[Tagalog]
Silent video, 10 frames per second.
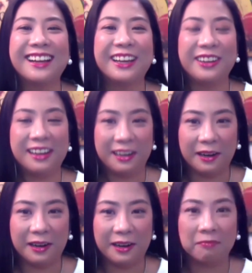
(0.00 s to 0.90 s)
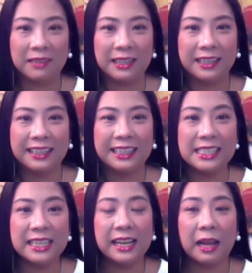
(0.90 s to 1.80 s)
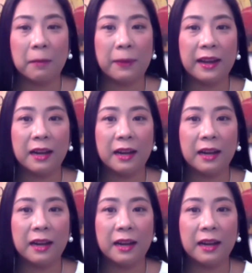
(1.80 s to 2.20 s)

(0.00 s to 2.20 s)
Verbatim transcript: Mag-set ka ngayon ng alarm.